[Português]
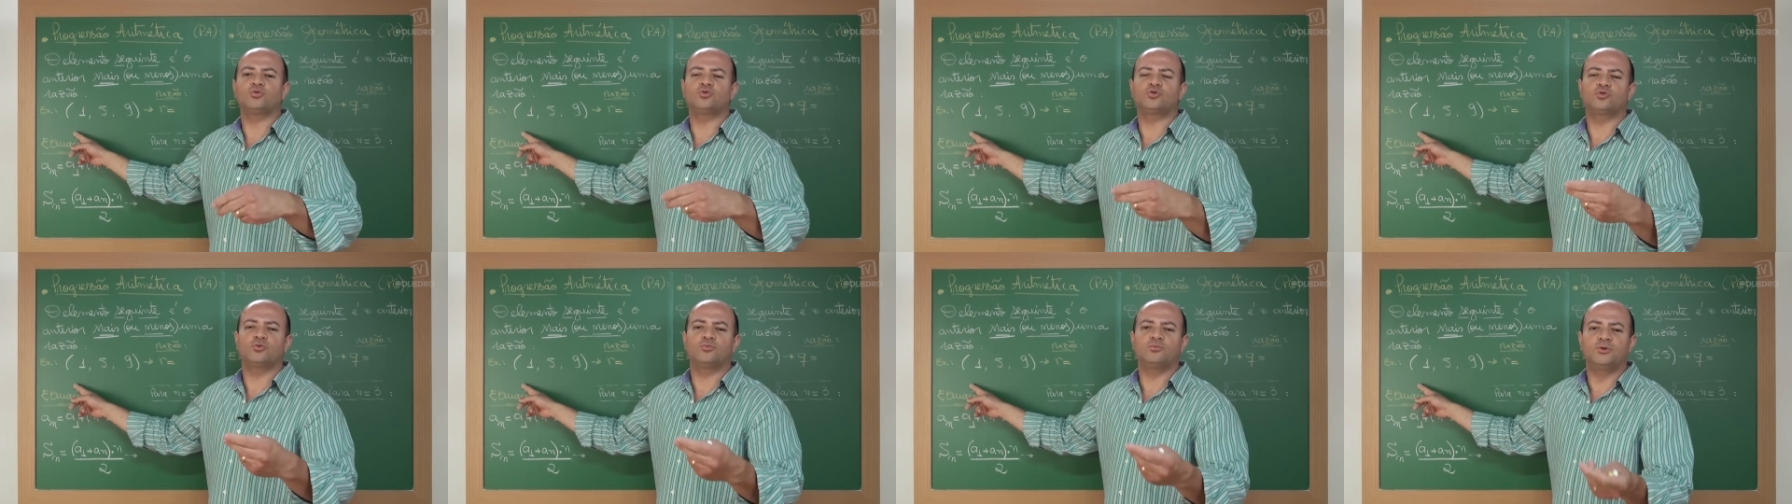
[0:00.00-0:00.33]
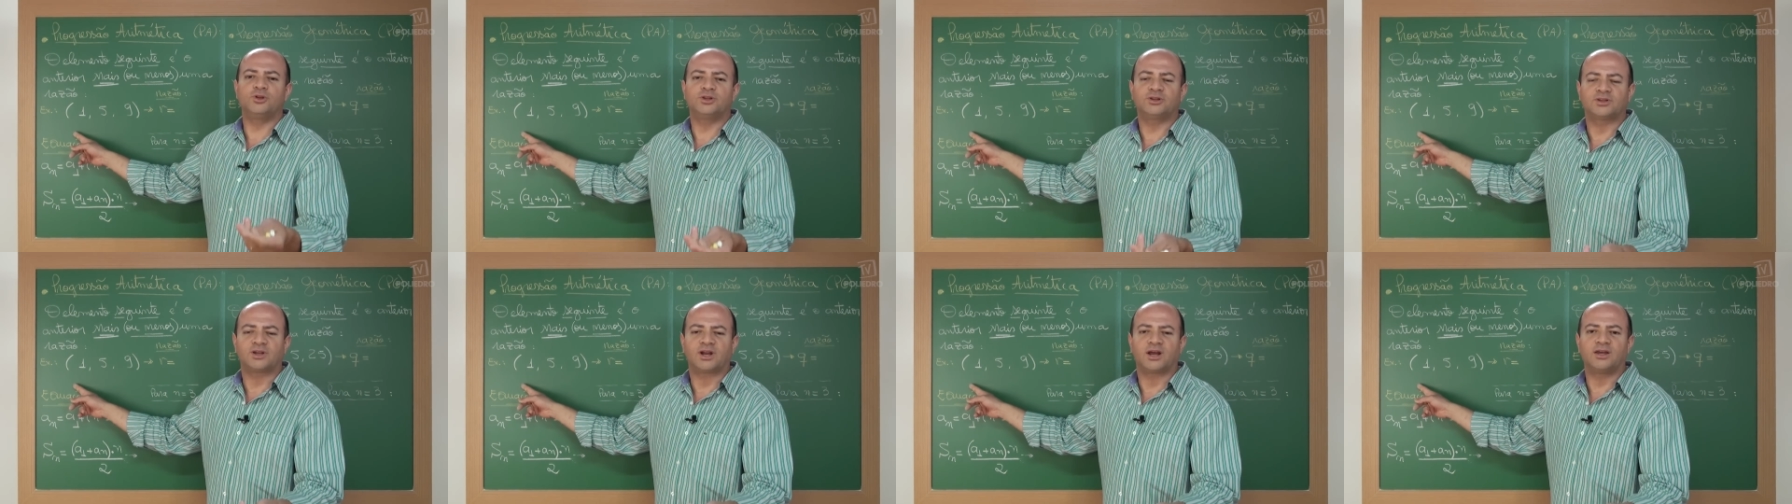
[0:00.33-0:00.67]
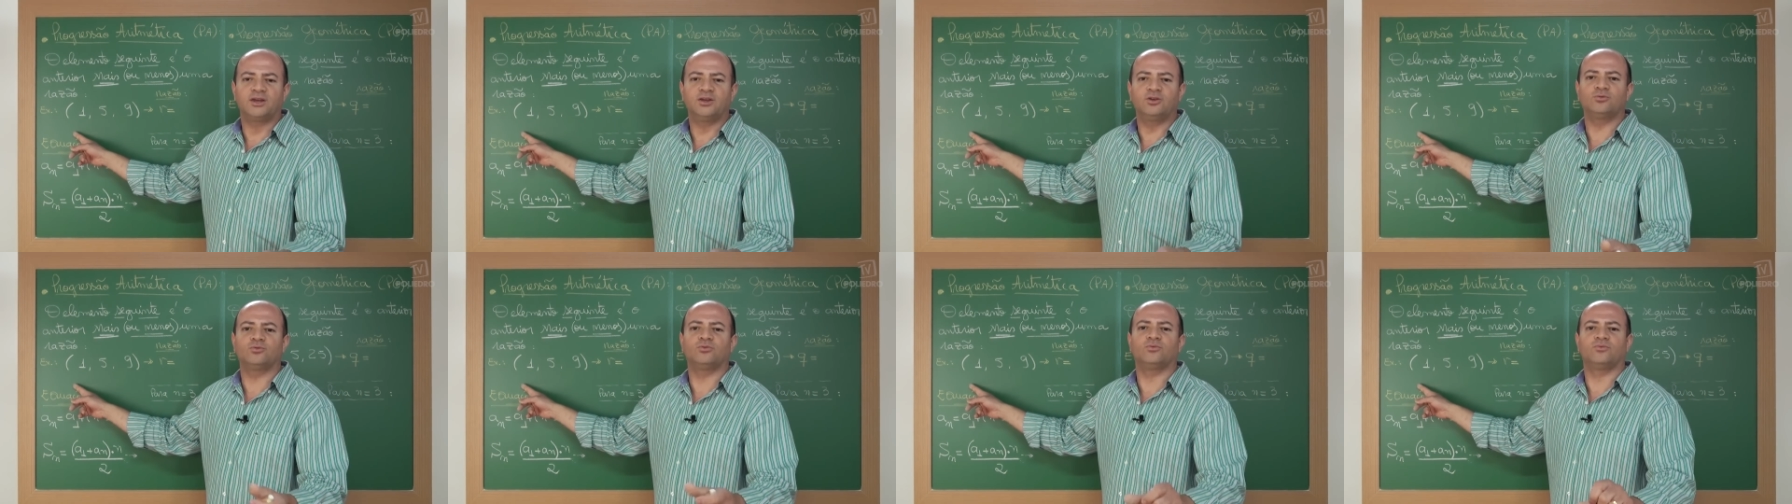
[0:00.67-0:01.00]

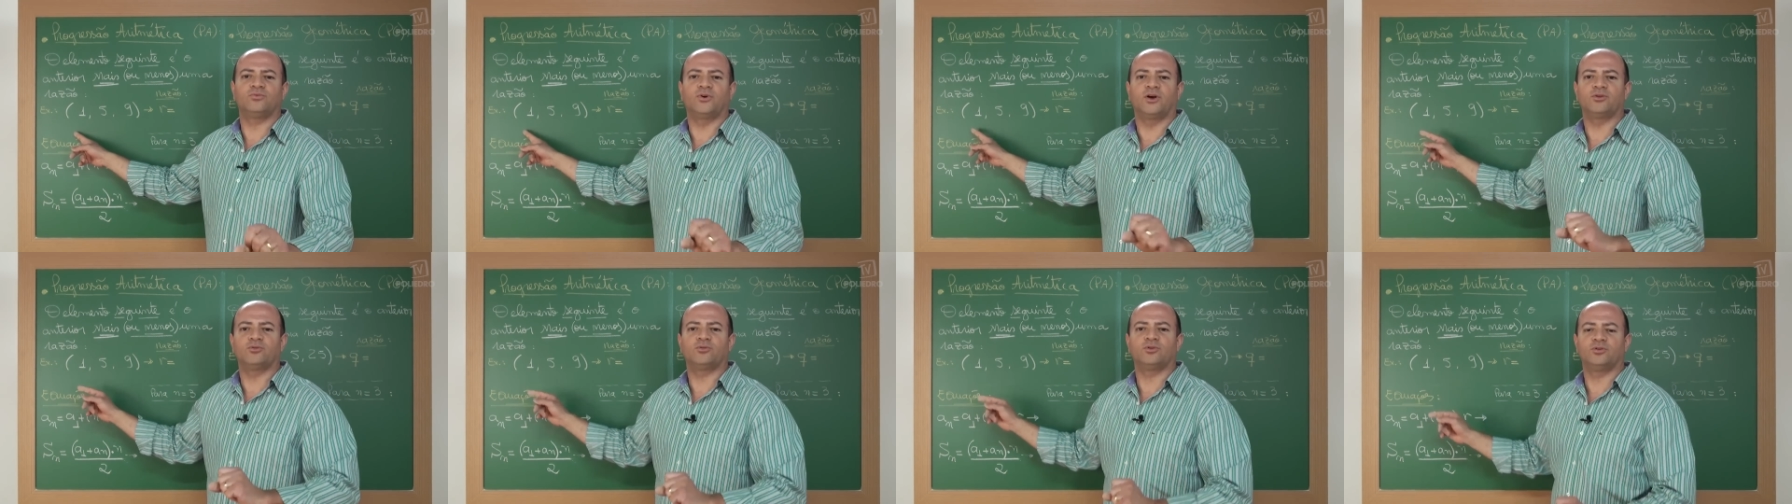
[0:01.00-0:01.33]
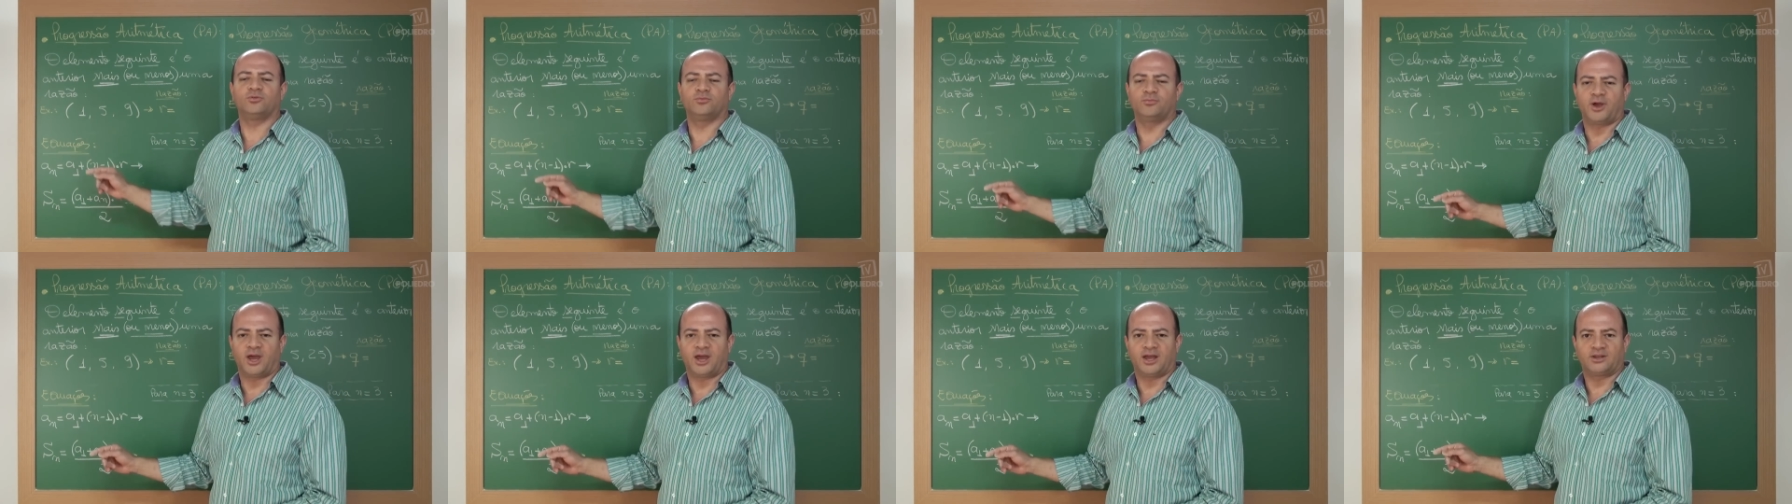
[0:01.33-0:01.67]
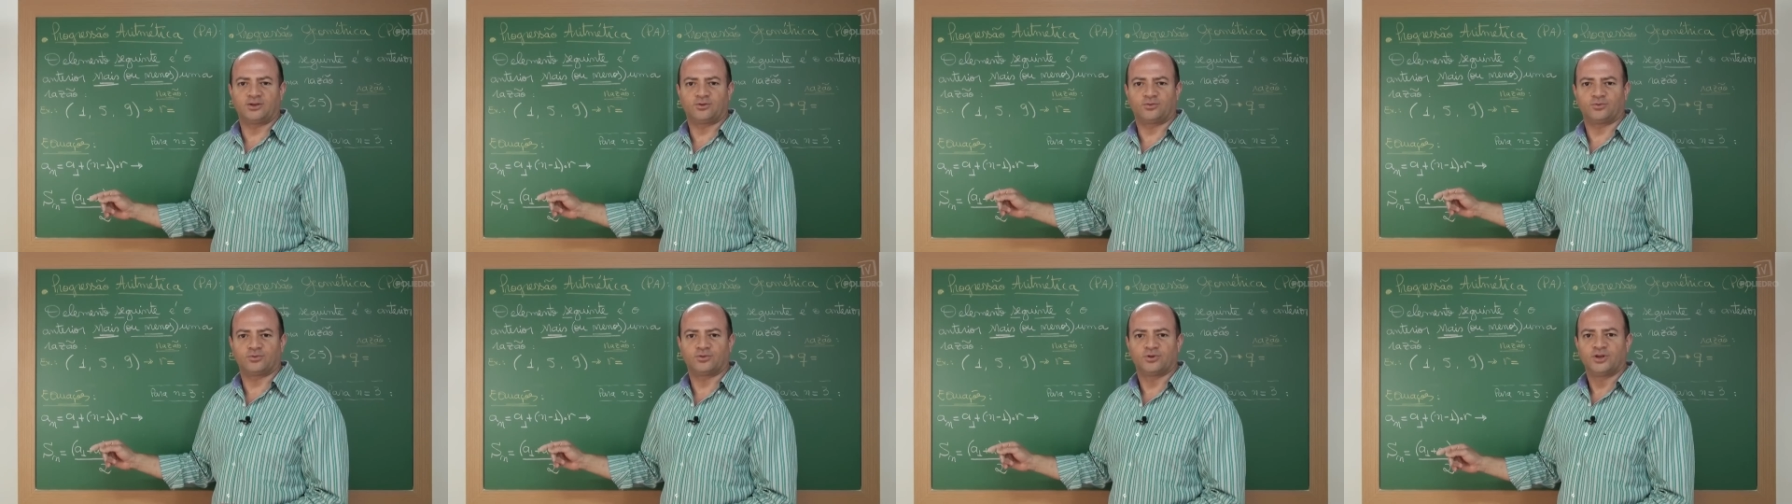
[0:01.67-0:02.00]
subtraído um valor
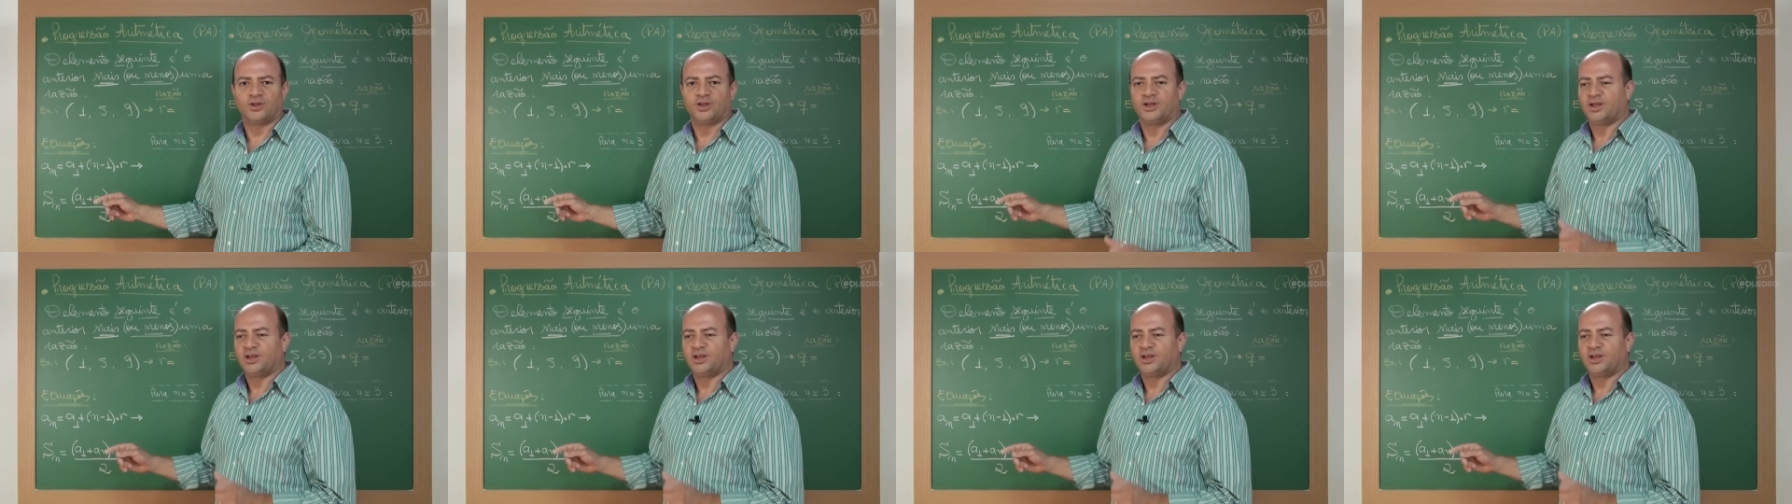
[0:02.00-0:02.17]
numérico.